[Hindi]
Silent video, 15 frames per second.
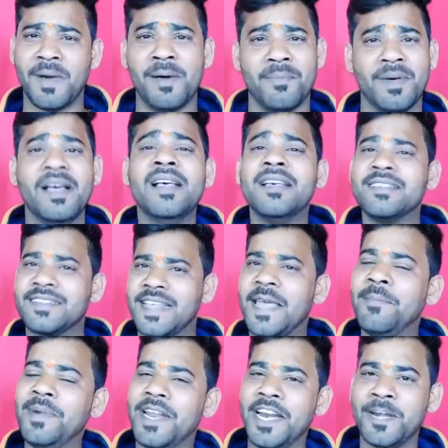बम
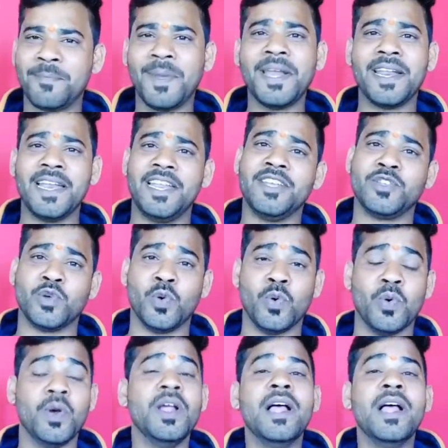सेम डेट पर रिलीज हो